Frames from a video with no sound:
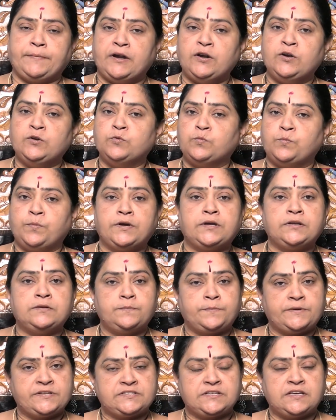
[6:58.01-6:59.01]
పళ్ళు పాలు
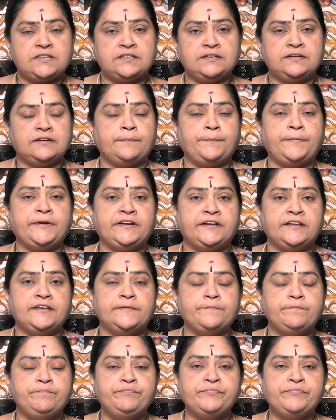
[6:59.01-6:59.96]
ప్రసాదంగా పెట్టి